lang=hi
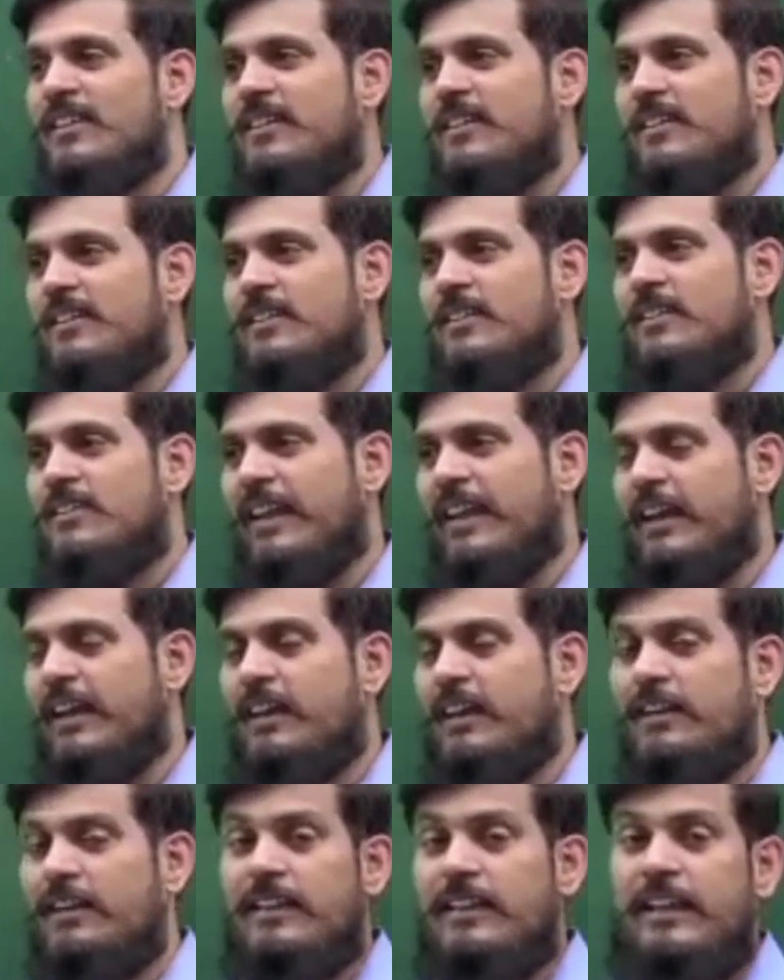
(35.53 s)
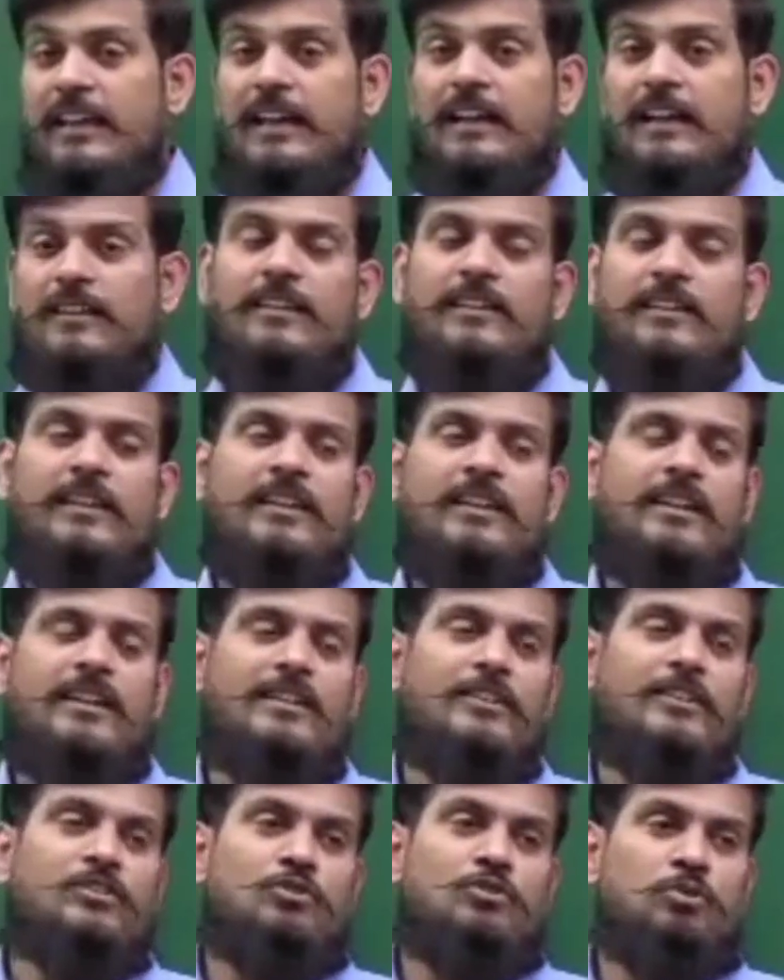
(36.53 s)
ठीक है ये याद रखिएगा
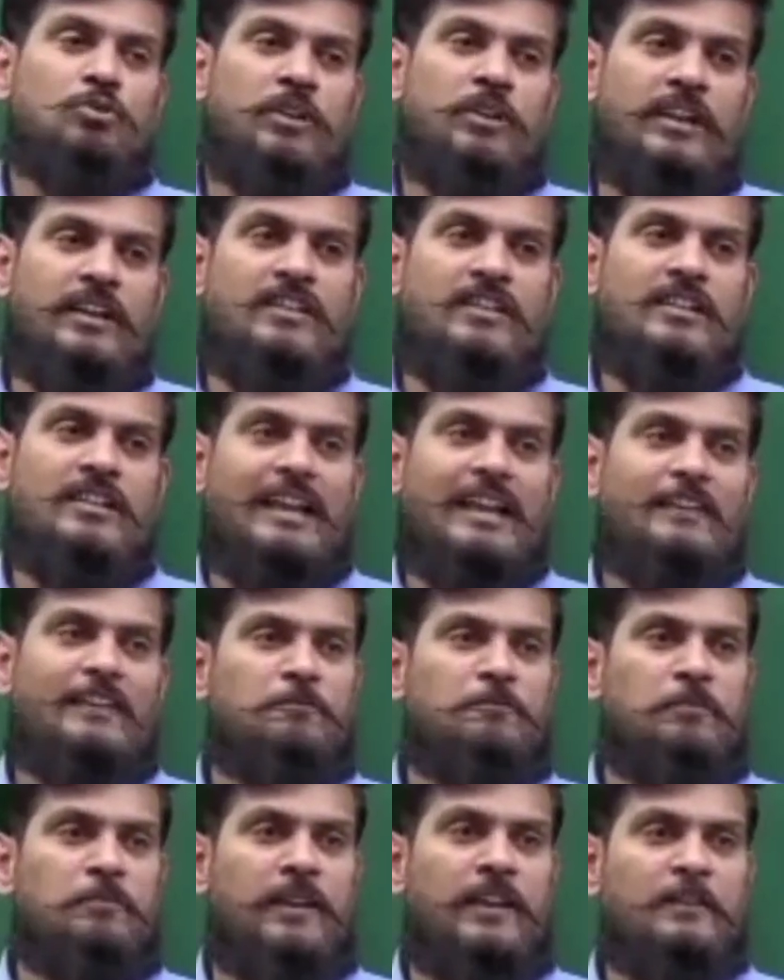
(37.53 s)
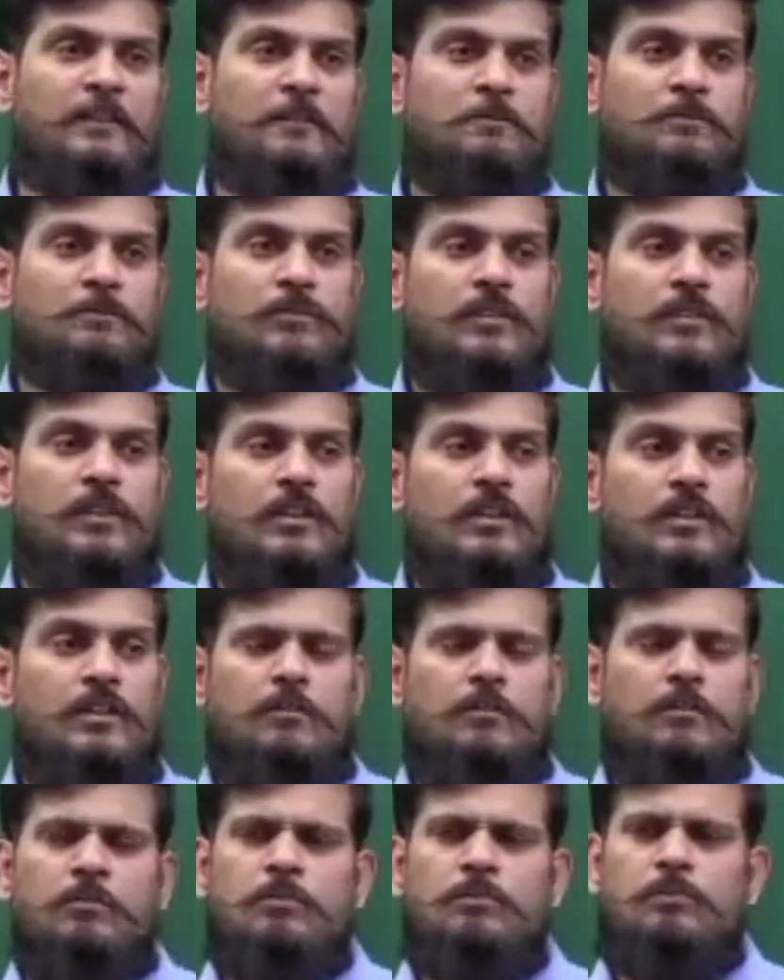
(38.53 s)
स्टूडेंट लाइफ में
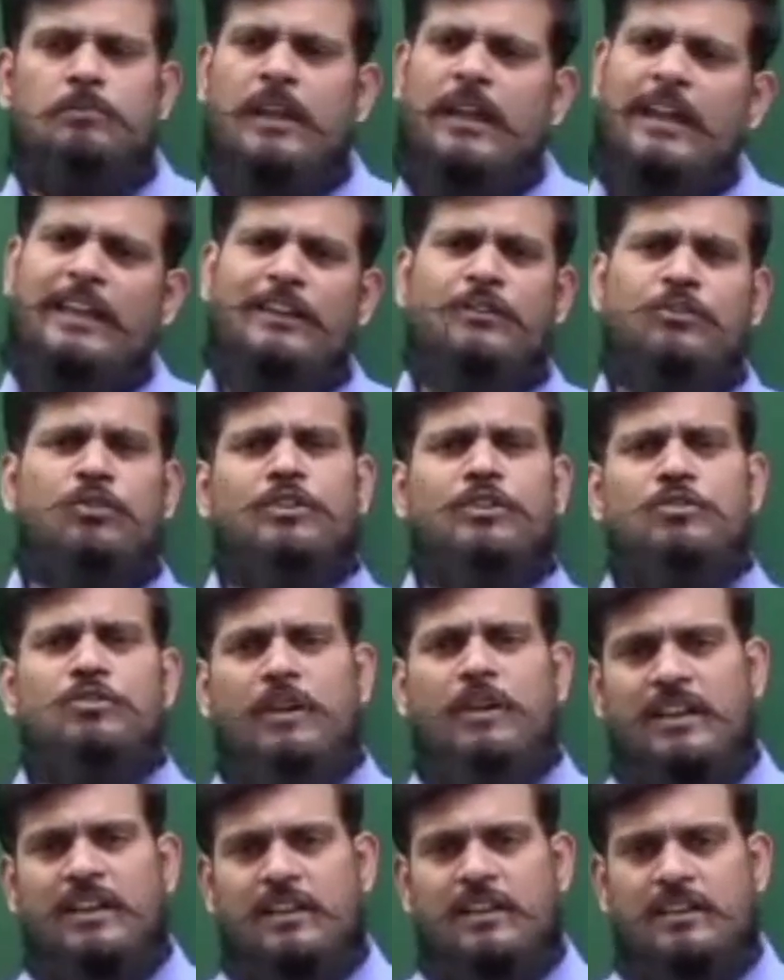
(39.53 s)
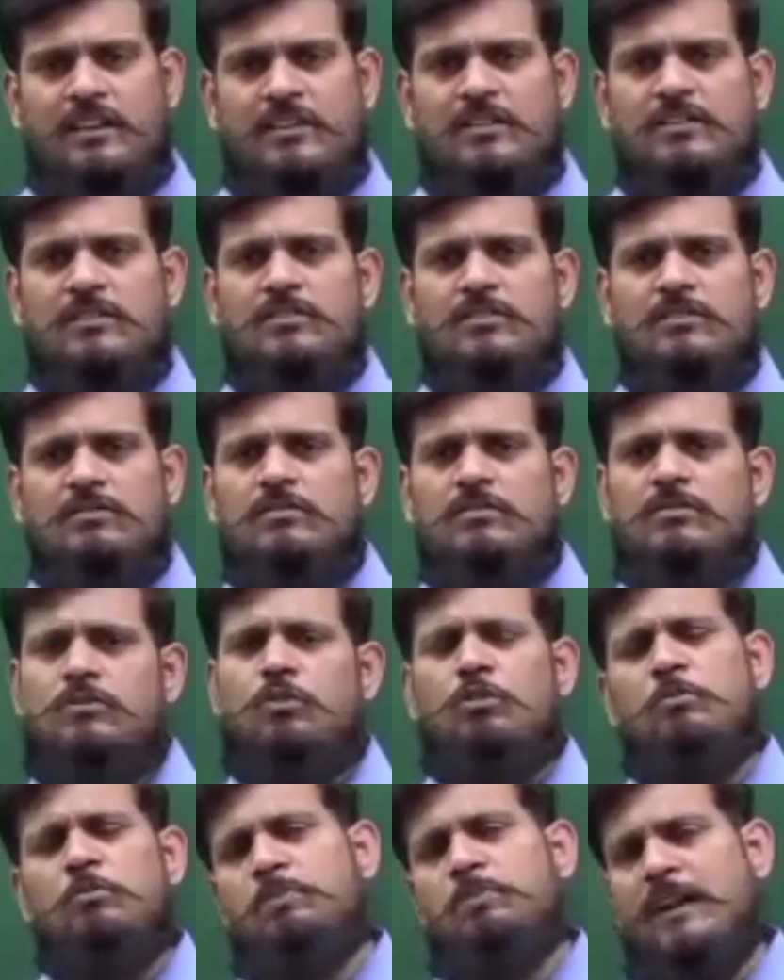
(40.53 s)
पढ़ाई को एंजॉय करिए
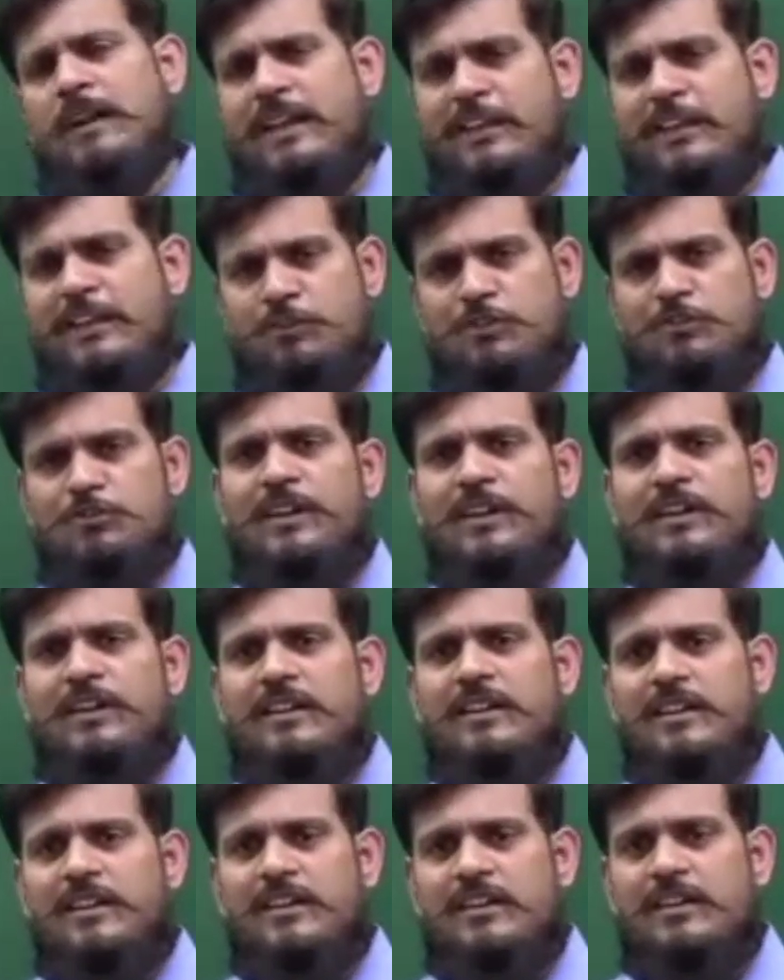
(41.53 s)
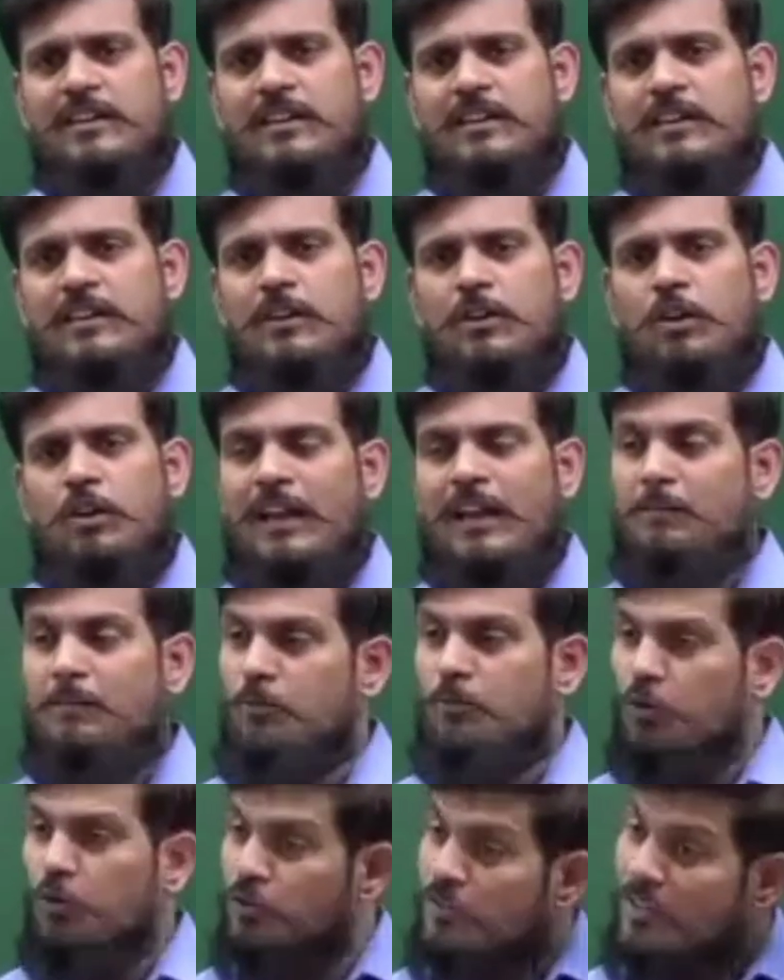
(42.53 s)
खूब पढ़ाई को एंजॉय करिए और आपको
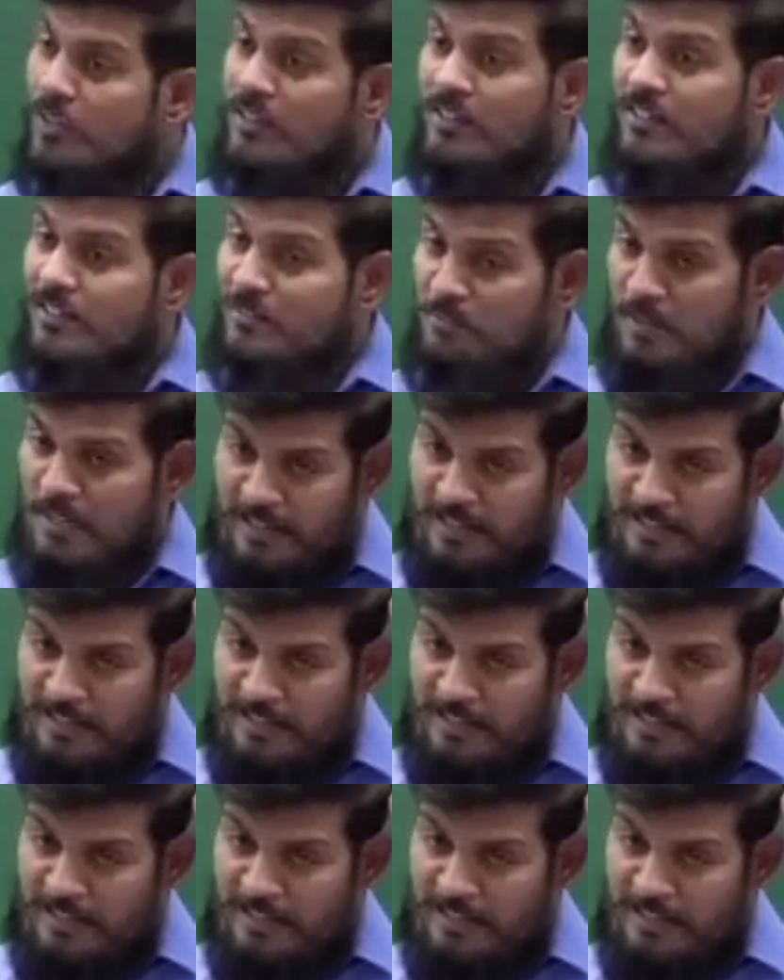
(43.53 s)
उसका रिटर्न मिलेगा